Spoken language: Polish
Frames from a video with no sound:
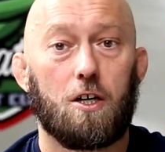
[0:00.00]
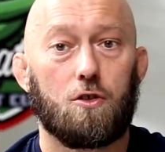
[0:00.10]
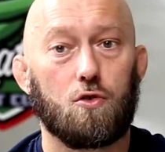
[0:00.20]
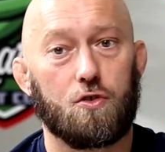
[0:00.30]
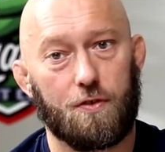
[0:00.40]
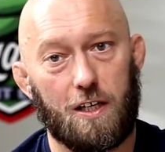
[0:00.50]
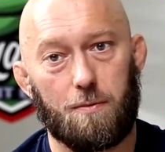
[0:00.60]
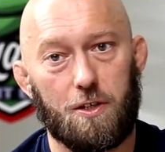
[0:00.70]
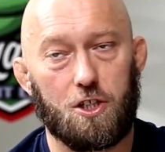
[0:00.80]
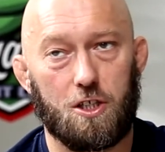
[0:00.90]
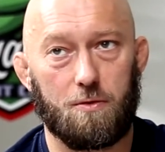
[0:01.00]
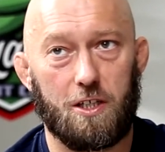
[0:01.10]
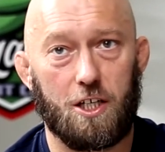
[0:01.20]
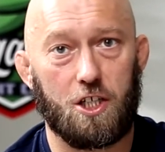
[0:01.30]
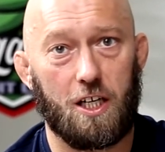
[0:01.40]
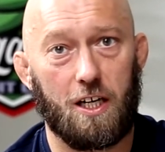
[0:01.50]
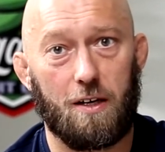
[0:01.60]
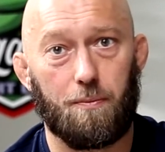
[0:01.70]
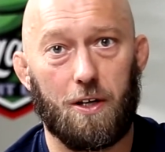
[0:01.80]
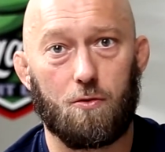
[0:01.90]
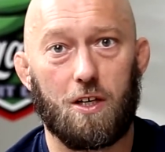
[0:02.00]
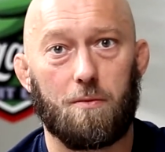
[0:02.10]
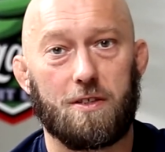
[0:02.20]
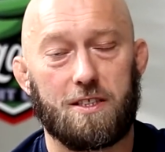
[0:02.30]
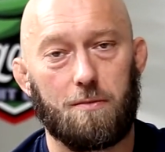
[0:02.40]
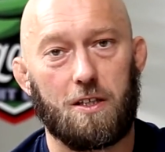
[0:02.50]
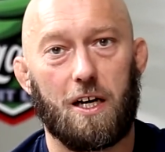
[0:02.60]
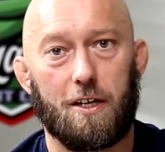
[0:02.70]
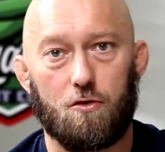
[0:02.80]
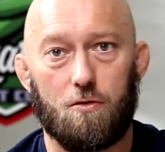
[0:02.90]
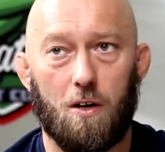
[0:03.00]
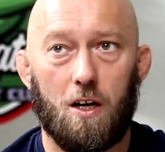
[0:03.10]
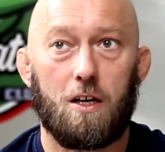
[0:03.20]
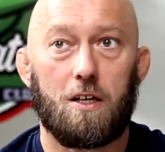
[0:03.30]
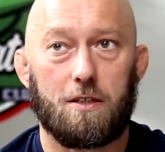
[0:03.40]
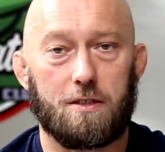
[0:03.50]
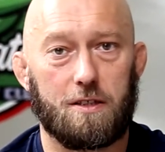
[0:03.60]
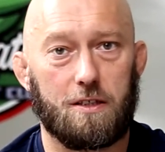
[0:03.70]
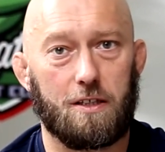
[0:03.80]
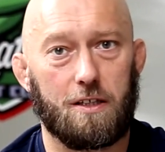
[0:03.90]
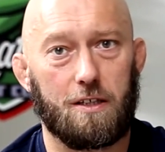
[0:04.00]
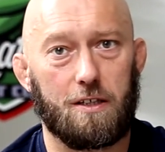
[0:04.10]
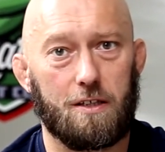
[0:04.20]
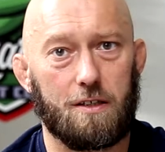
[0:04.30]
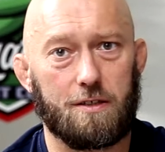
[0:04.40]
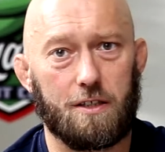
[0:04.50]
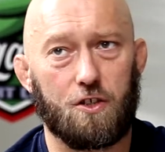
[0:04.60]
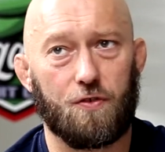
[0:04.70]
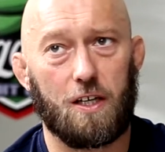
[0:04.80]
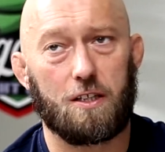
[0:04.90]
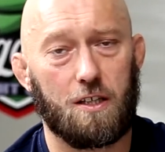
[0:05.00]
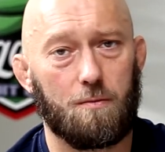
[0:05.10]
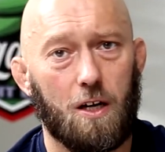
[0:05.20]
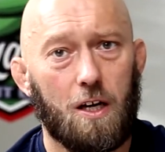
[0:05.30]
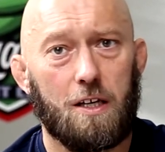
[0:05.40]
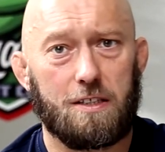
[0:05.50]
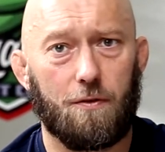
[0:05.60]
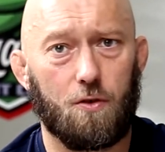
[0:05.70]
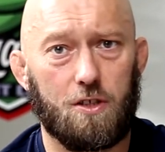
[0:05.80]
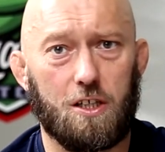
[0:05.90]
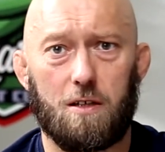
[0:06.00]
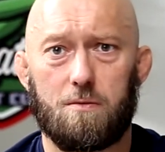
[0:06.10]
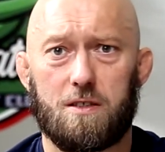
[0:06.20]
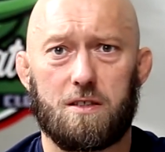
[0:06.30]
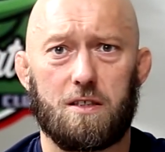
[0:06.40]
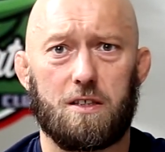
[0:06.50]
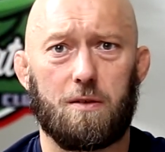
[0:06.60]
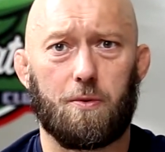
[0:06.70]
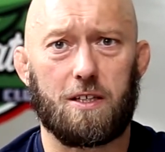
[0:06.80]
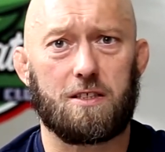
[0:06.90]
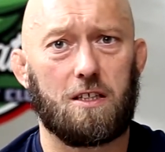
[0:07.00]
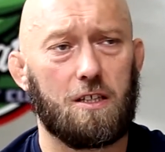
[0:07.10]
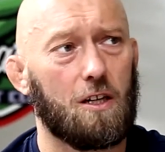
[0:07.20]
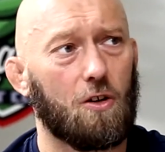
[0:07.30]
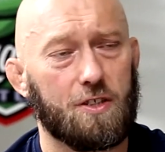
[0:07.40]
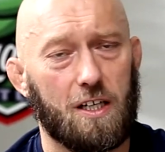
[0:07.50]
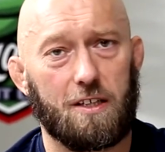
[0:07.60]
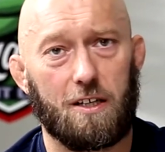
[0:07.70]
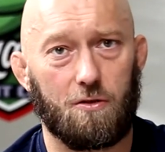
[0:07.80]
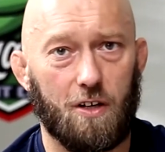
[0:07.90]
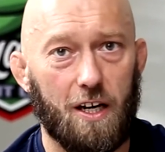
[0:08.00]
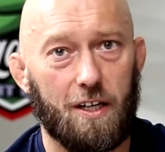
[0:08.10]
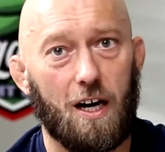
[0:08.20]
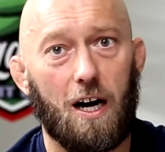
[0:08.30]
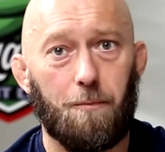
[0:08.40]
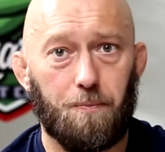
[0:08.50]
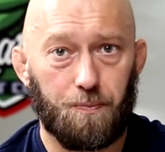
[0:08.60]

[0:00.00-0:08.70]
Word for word: Już w najbliższym czasie planujemy seminarium z, ze świetnym zawodnikiem z Brazylii, Lozada Nogueira.